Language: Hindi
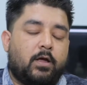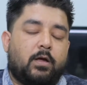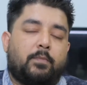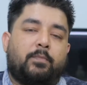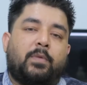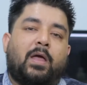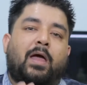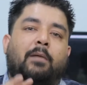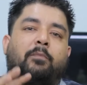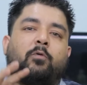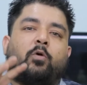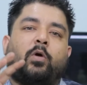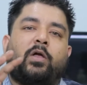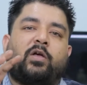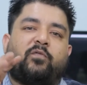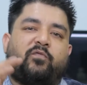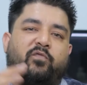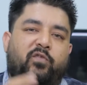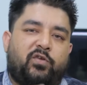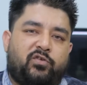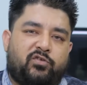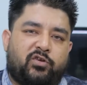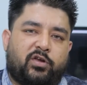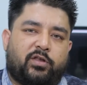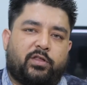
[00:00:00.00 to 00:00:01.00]
मैं आपको एक
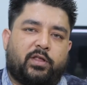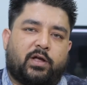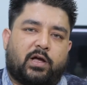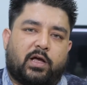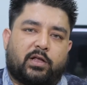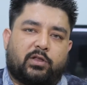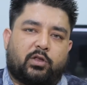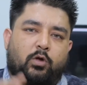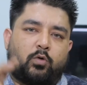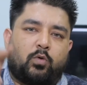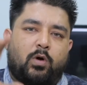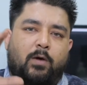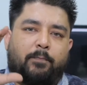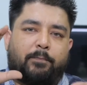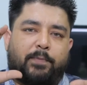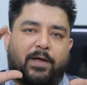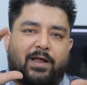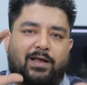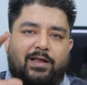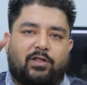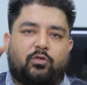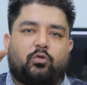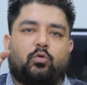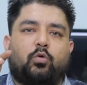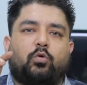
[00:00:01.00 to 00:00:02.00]
फीचर दिखाता हूँ आप पहले